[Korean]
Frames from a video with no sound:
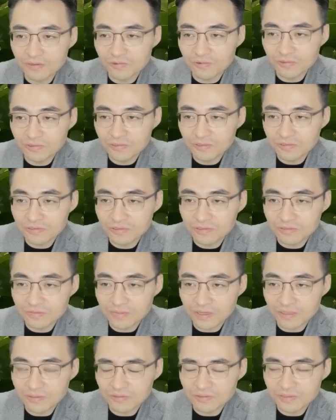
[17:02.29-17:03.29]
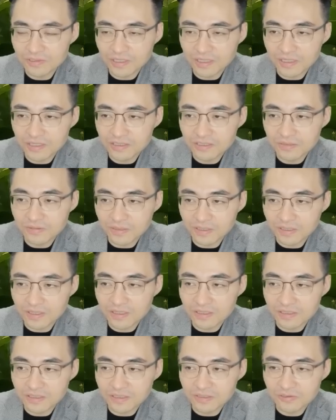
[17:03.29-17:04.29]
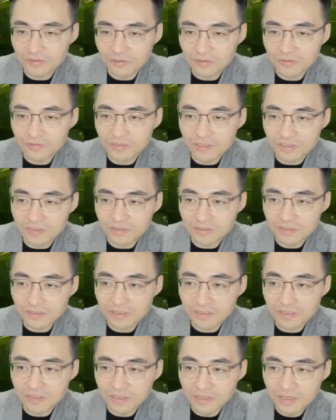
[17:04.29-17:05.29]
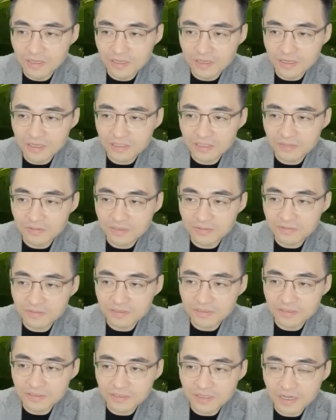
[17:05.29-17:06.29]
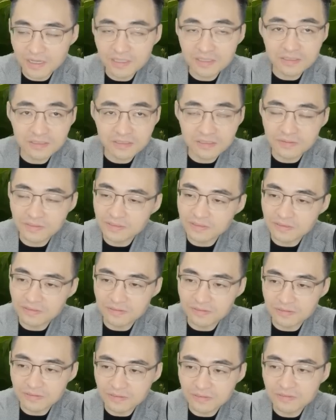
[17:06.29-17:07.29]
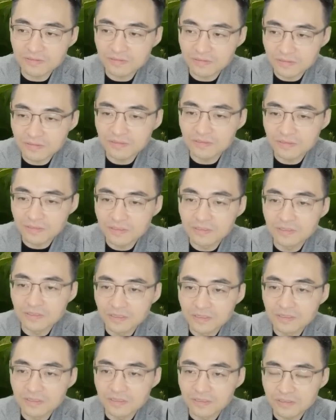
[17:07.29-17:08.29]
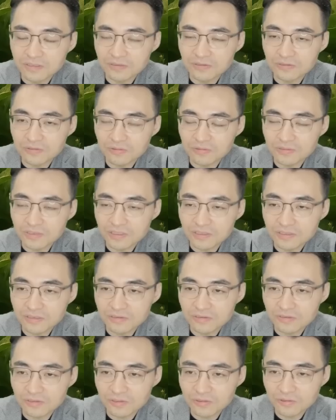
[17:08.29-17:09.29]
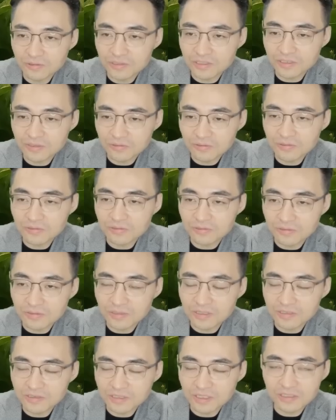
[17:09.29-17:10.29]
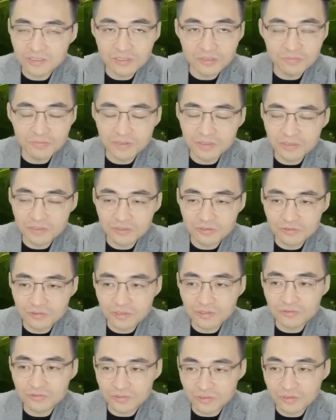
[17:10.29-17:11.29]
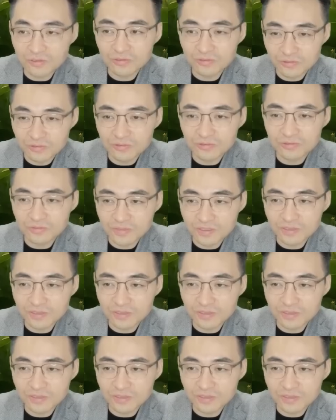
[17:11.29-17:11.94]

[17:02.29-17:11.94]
고성능 반도체 에이치백에 이게 적용되는데, 이게 에이치비엠 쓰리에서 하이닉스가 만들거든요. 그래서 동사 실적의 호재고, 그러니까 챗 지피티 수혜주죠, 요즘에.